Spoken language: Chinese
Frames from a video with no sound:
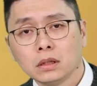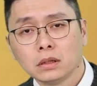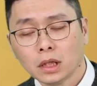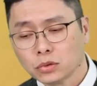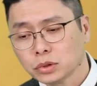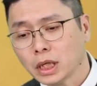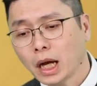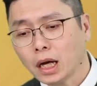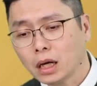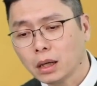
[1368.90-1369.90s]
那股
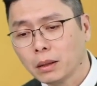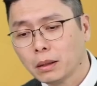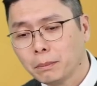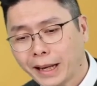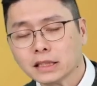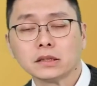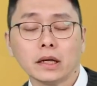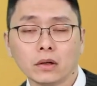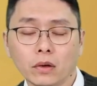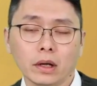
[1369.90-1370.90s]
价八十
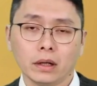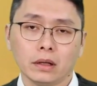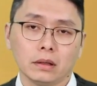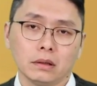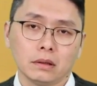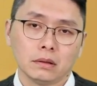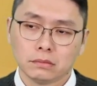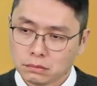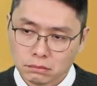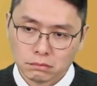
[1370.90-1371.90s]
来块，
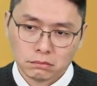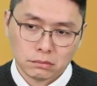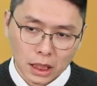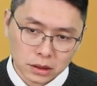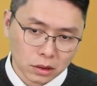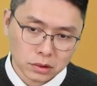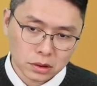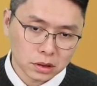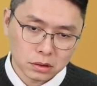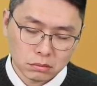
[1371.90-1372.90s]
大小
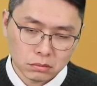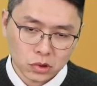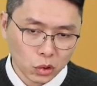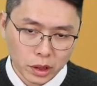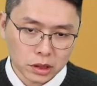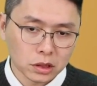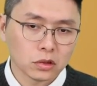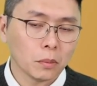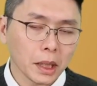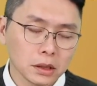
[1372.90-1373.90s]
资金都可以轻
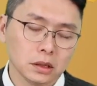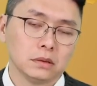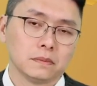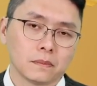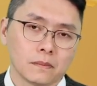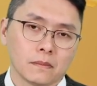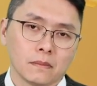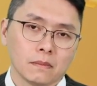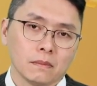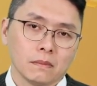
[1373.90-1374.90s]
松买进。
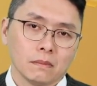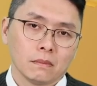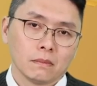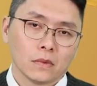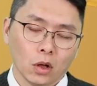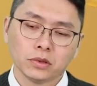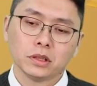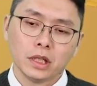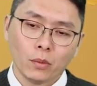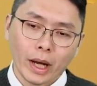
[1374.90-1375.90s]
同
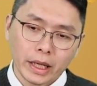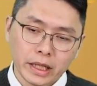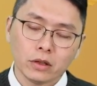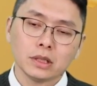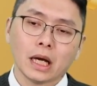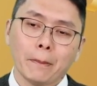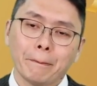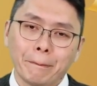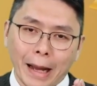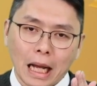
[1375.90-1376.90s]
时，另外也有一档
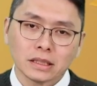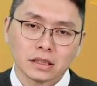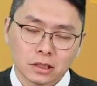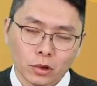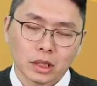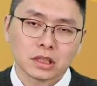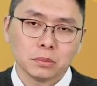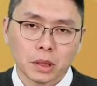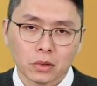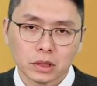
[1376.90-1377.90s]
八十几块的
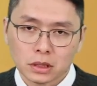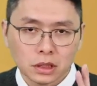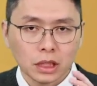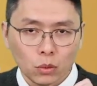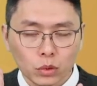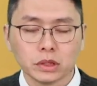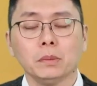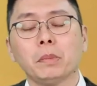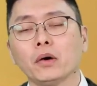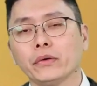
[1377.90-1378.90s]
新标的题材，我
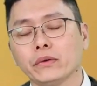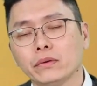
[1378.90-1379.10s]
先保留。